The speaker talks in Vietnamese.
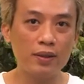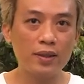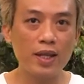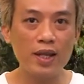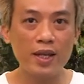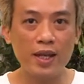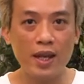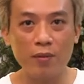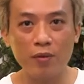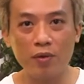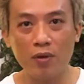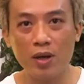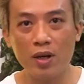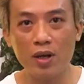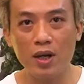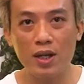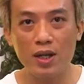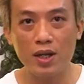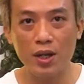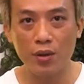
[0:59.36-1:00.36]
tiền nhiệm của nó
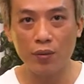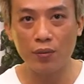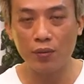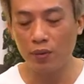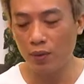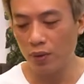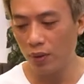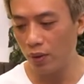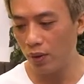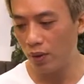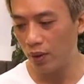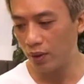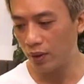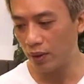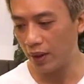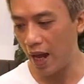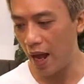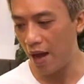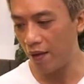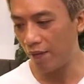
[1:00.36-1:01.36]
rất là nhiều,
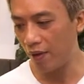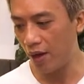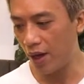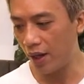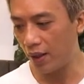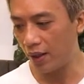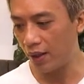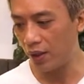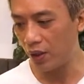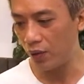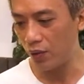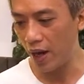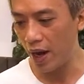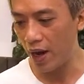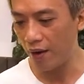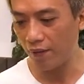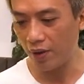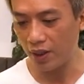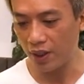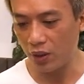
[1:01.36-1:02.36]
cả về chiều
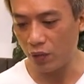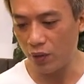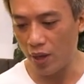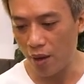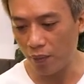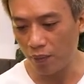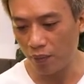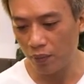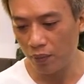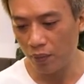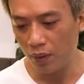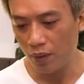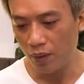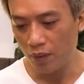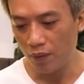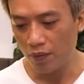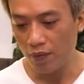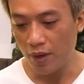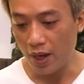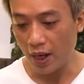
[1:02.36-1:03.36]
ngang và chiều dọc.
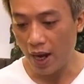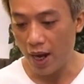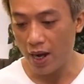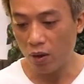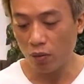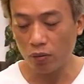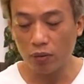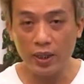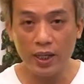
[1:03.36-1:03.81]
Và cái đầu